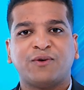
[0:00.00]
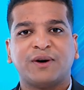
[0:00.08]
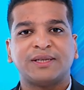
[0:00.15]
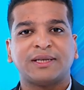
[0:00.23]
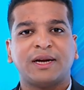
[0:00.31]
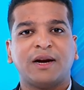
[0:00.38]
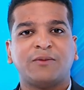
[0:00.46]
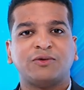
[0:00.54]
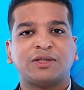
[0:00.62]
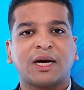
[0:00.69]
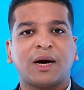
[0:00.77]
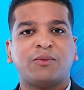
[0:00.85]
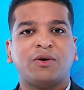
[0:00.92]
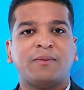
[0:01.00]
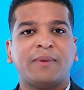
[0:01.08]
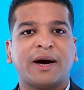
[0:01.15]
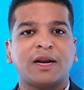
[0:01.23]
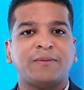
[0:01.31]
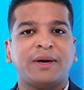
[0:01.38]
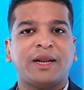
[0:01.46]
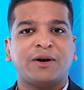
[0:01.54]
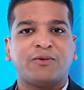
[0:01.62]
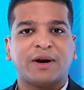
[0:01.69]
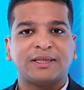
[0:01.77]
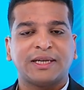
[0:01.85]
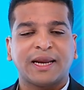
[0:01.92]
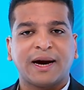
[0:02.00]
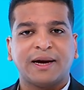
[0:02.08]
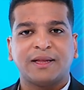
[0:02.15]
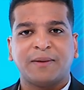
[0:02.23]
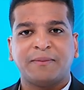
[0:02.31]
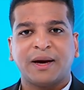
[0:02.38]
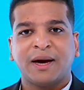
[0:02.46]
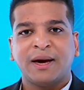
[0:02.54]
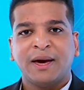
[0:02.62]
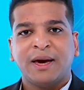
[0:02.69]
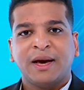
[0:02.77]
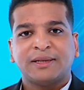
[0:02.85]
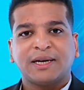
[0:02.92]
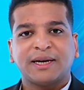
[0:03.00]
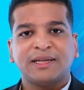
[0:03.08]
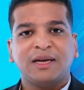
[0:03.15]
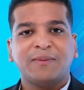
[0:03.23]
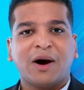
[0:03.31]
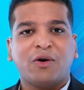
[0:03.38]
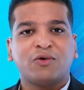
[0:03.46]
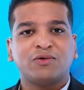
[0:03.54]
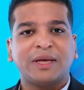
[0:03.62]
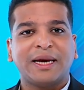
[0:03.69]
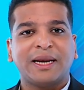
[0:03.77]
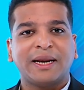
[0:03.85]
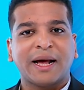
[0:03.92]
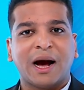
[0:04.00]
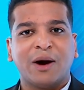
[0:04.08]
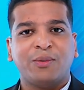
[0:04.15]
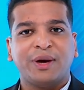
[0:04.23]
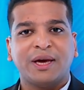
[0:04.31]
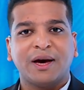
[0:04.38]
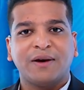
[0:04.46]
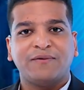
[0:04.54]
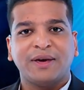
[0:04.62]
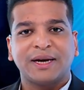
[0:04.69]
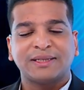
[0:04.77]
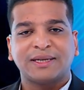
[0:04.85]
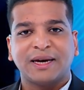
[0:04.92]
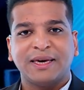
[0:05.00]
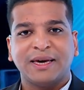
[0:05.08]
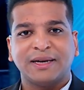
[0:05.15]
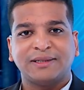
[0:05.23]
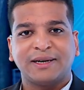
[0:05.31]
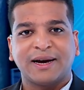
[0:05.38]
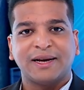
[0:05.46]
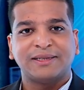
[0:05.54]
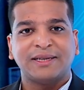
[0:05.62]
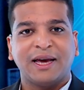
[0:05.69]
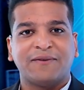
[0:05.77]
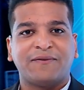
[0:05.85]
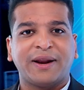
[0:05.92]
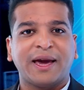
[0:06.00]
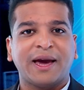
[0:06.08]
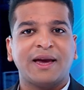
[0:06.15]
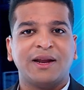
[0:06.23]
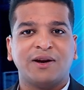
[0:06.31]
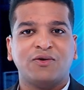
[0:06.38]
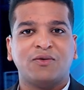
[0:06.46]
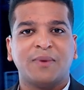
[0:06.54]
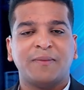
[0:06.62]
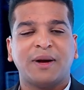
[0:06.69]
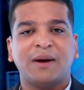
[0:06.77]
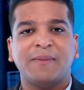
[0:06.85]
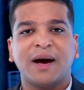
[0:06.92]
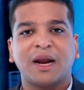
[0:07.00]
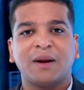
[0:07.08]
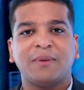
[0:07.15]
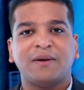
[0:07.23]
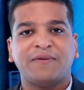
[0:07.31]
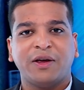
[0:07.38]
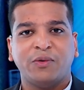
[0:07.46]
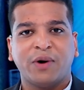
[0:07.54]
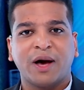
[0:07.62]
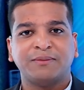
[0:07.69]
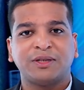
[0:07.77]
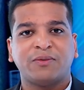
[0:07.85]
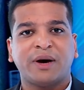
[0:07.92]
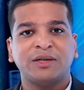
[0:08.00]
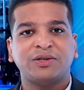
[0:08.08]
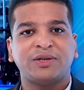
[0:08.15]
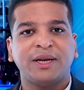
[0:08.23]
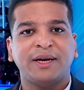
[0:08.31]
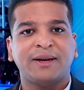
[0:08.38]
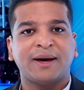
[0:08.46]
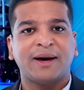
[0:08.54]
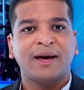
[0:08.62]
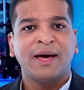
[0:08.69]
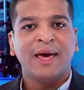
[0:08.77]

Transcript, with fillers: واصل المنتخب المغربي لكرة القدم تقديم عروضه القوية في إقصائيات كأس إفريقيا للأمم المغرب 2025